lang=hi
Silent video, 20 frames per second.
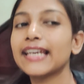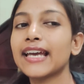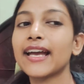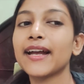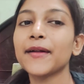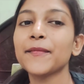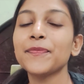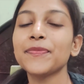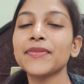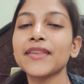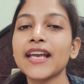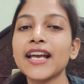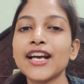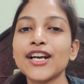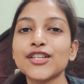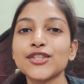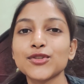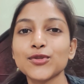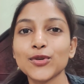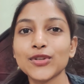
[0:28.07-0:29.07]
रही हैं
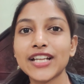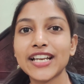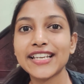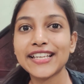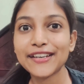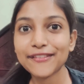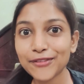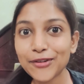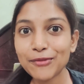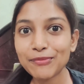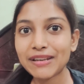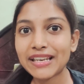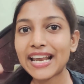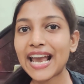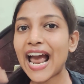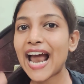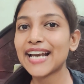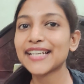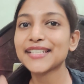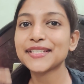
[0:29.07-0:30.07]
सो so दैट कि वो
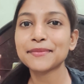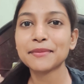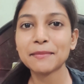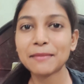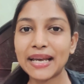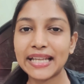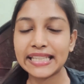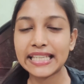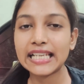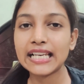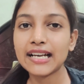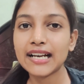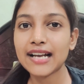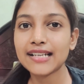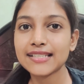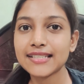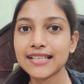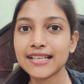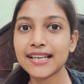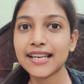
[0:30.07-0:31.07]
मेरे हैंड्स पे मेहंदी
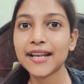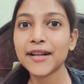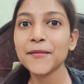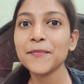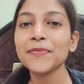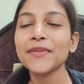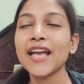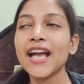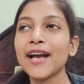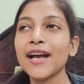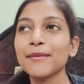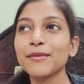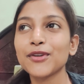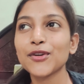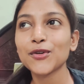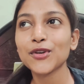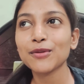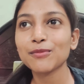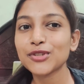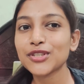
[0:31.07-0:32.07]
लगा सके
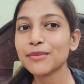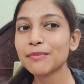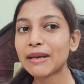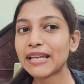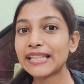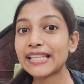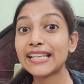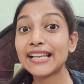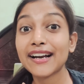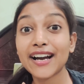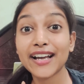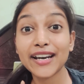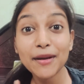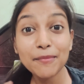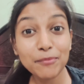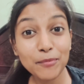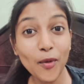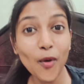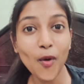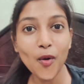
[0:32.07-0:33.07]
क्योंकि मुझे मेहंदी
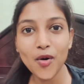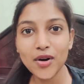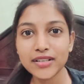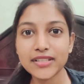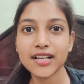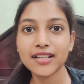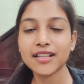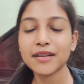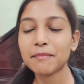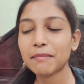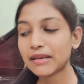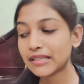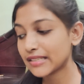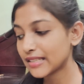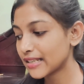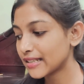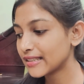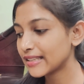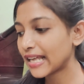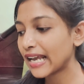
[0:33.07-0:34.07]
लगाना बहुत ज़्यादा
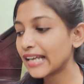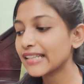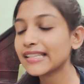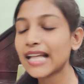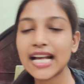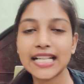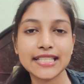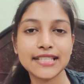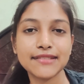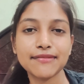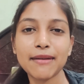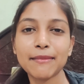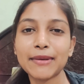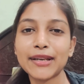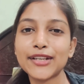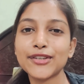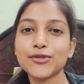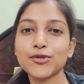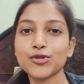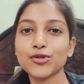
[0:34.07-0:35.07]
पसंद है दैट्स वाई
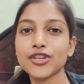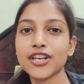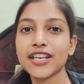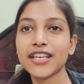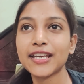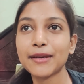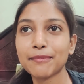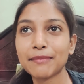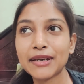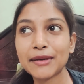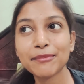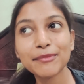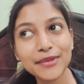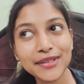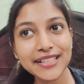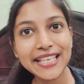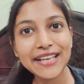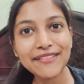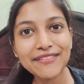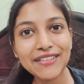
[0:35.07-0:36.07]
मैंने सोचा कि अपने
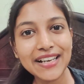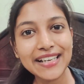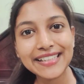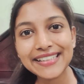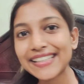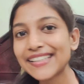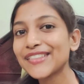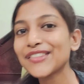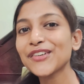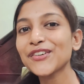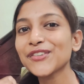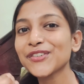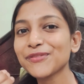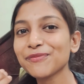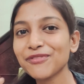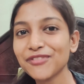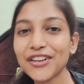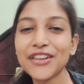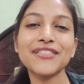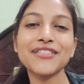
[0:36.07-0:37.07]
बर्थडे वाले दिन तो
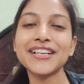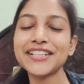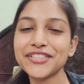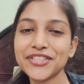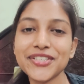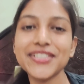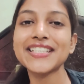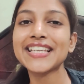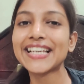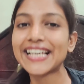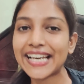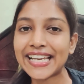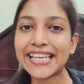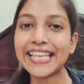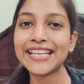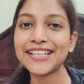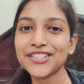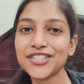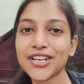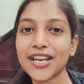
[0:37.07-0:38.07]
फेवरेट चीज़ें
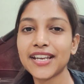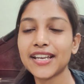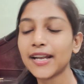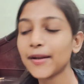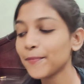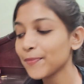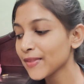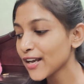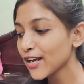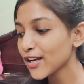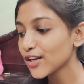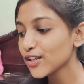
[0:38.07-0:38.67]
करनी ही चाहिए